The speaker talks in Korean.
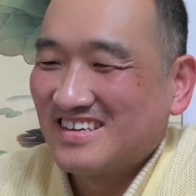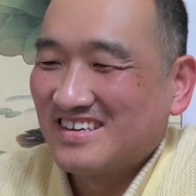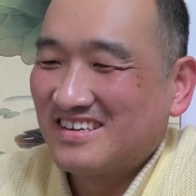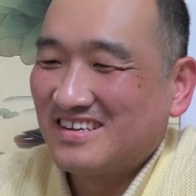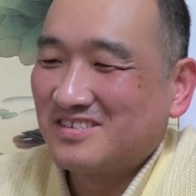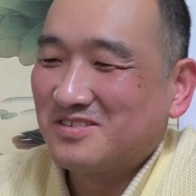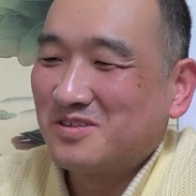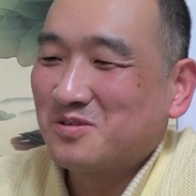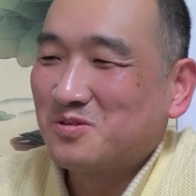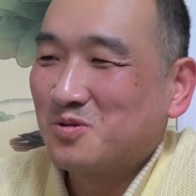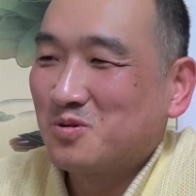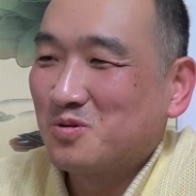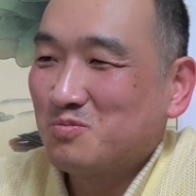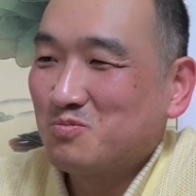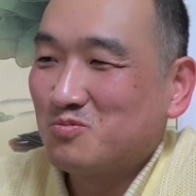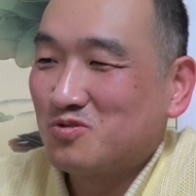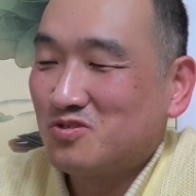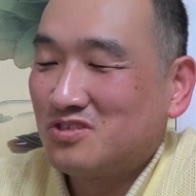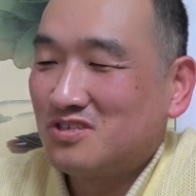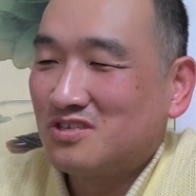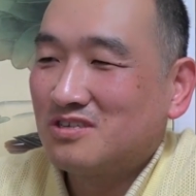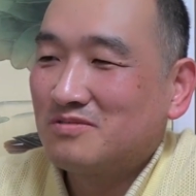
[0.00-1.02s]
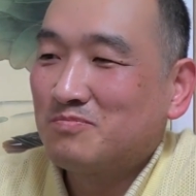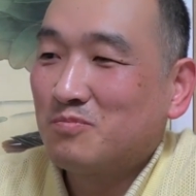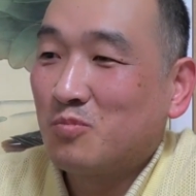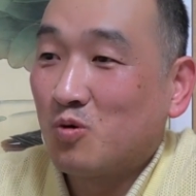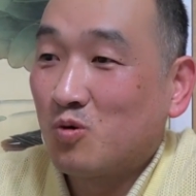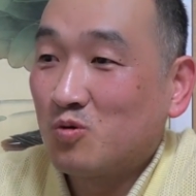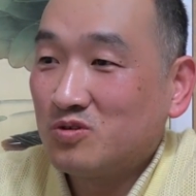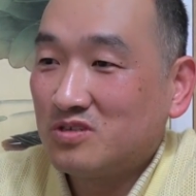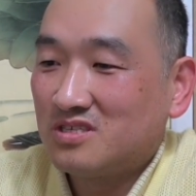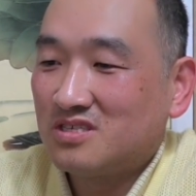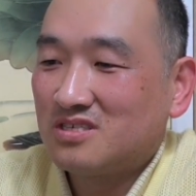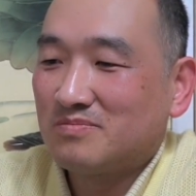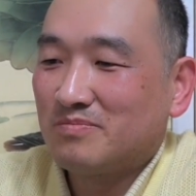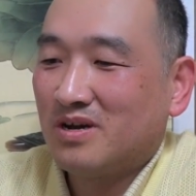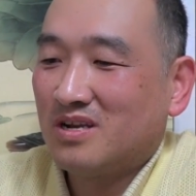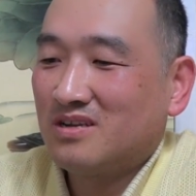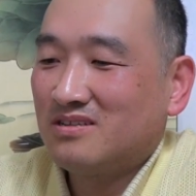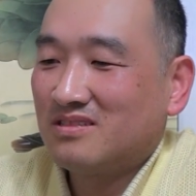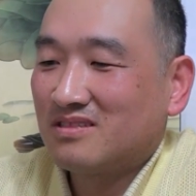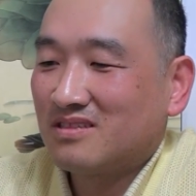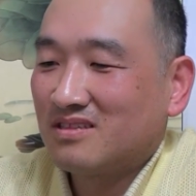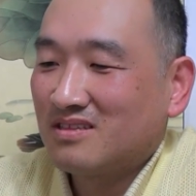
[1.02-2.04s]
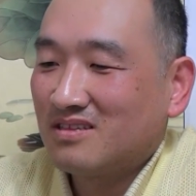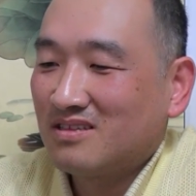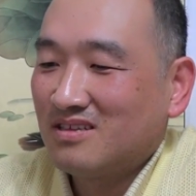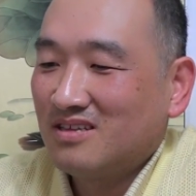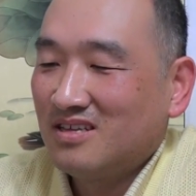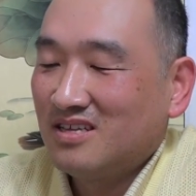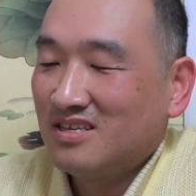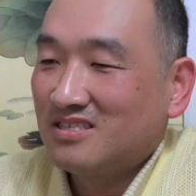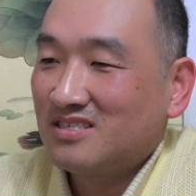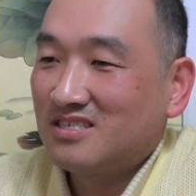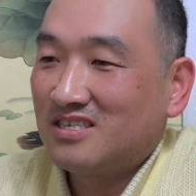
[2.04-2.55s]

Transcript: 그래서 조금 눈치는 보고 있지만은 네.